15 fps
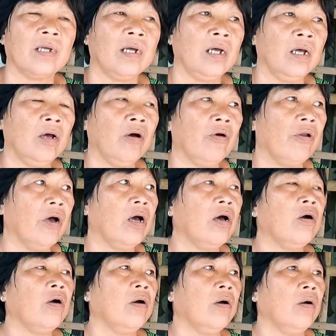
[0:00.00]
à, hồi đó
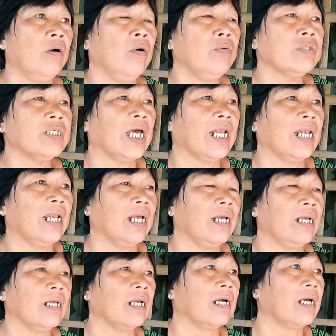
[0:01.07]
út xanh
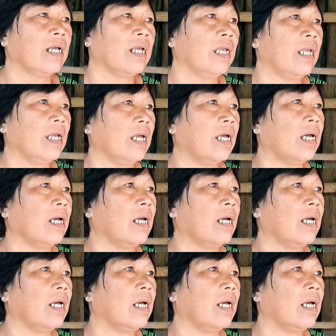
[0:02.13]
á rồi